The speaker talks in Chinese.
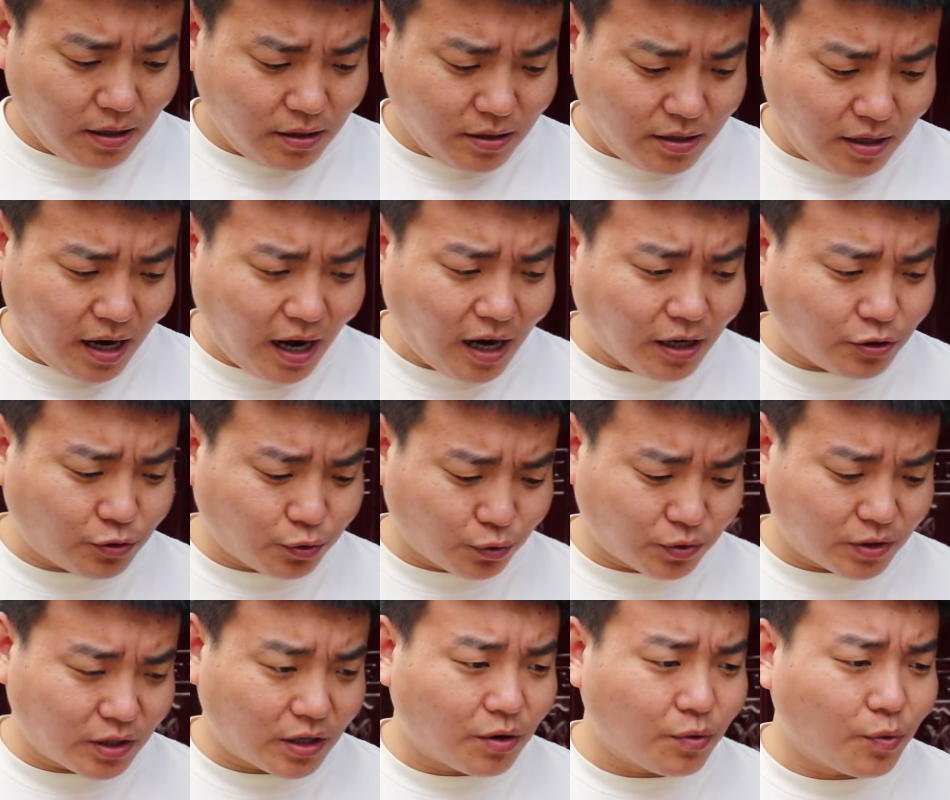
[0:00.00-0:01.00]
你这还
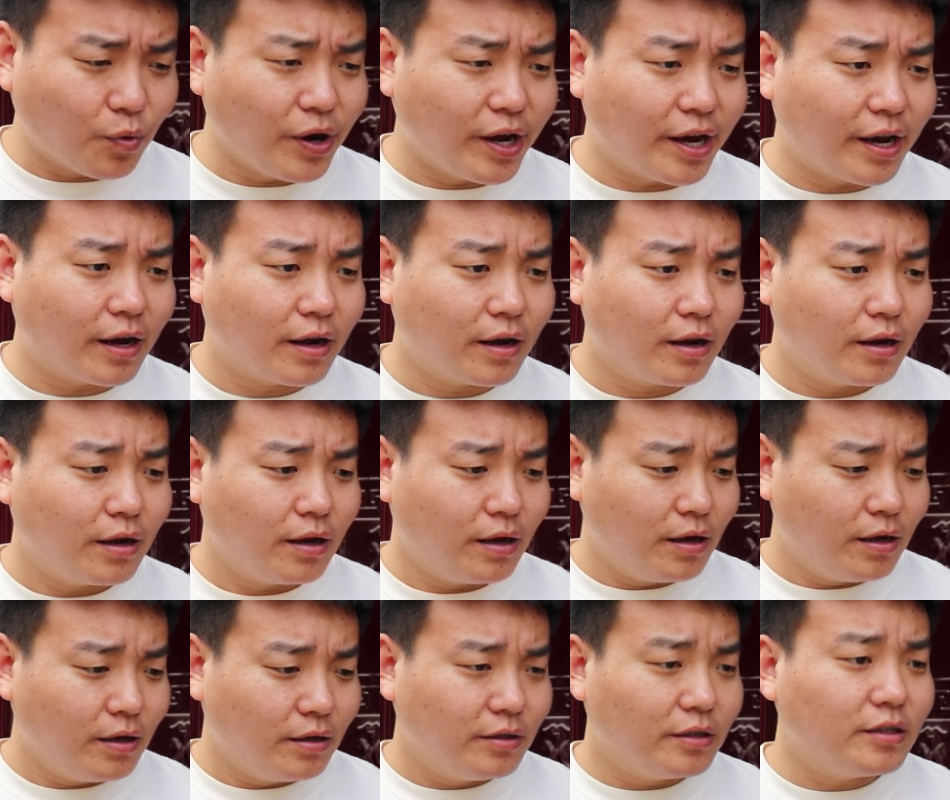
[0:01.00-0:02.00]
拄着个棍，
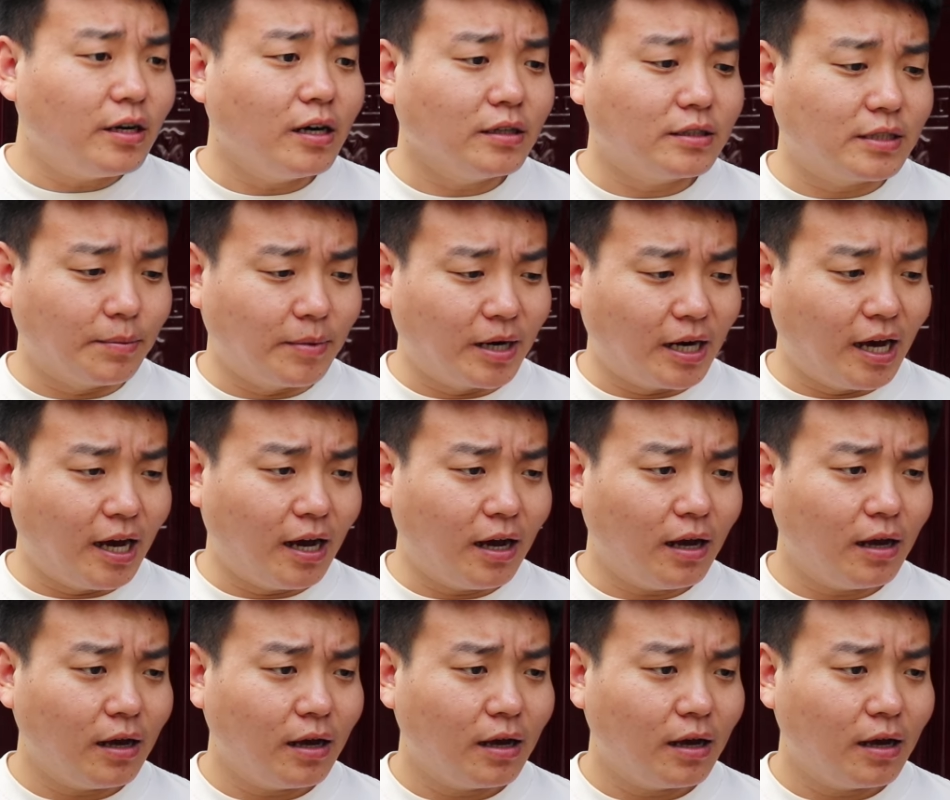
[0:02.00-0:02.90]
你这是怎么了？